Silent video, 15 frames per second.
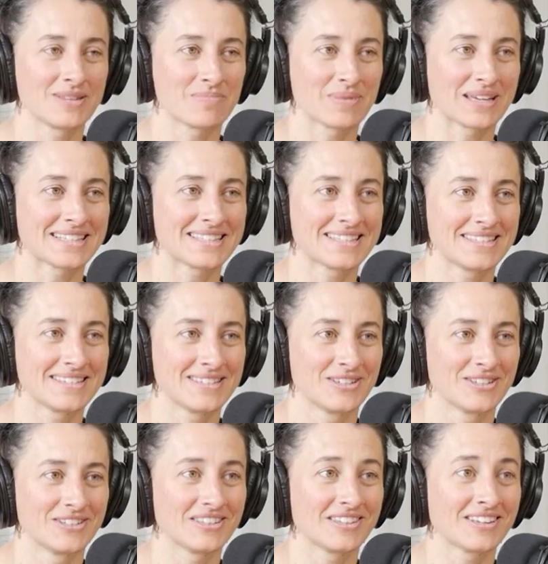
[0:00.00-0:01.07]
de parties
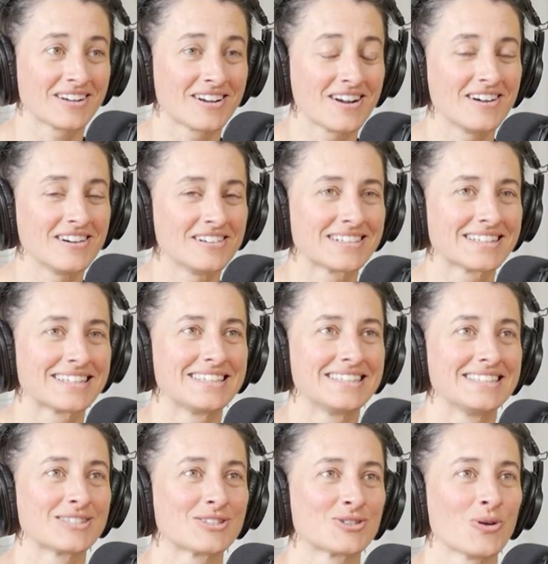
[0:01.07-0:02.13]
de notre corps
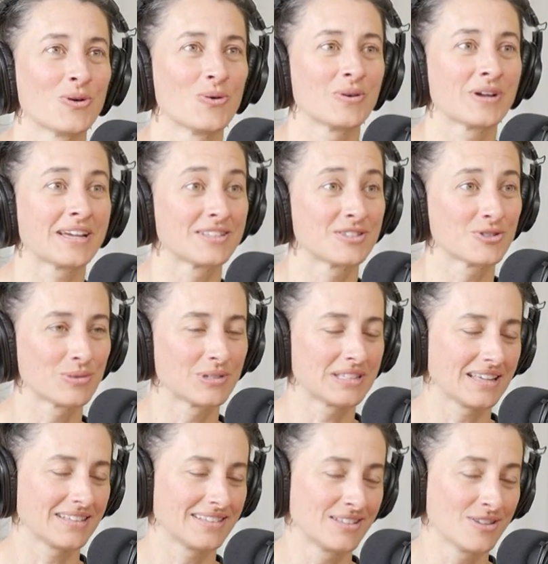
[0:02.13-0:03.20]
qui sont réduites
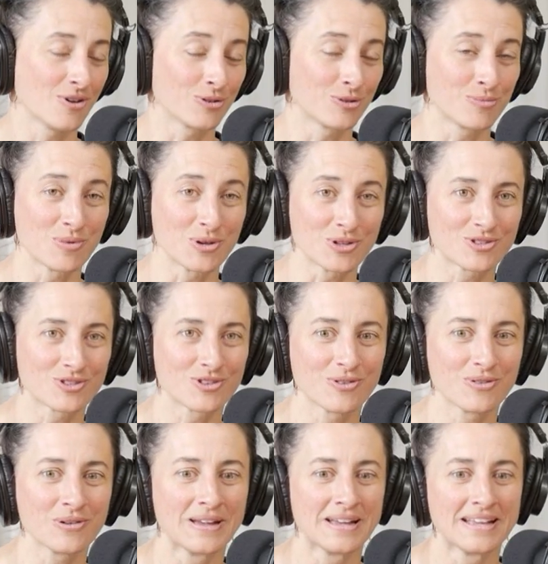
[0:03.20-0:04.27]
à des noms de
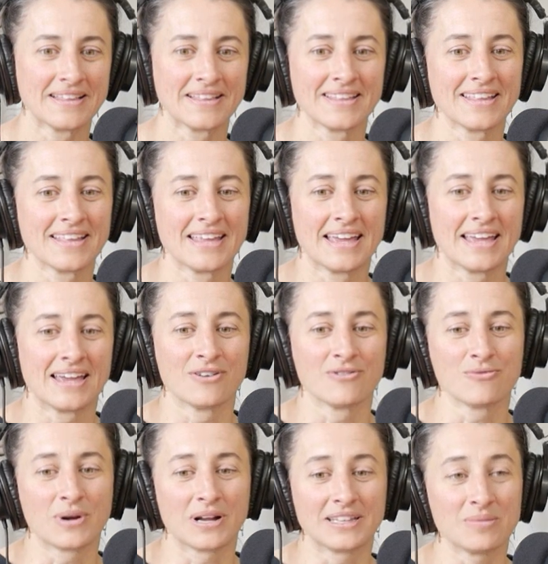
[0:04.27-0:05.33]
monsieur
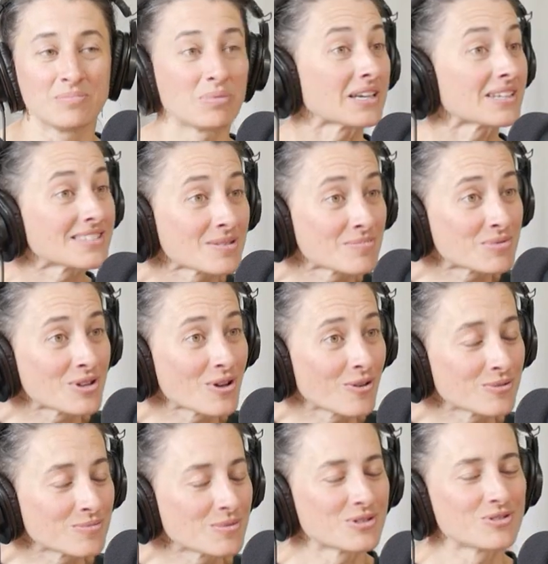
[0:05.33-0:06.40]
ou à des
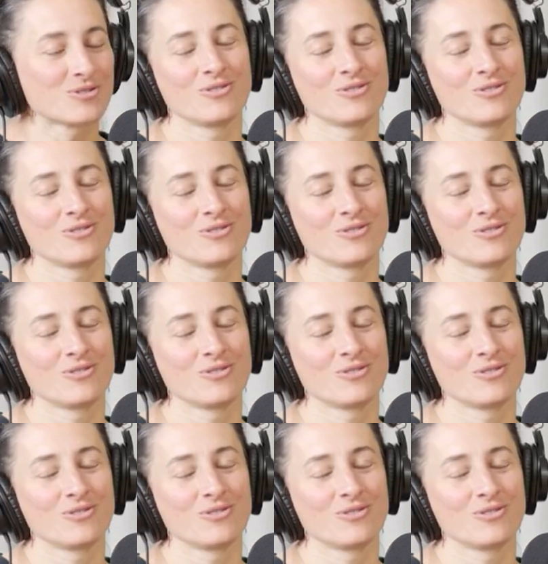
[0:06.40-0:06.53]
perceptions de monsieur.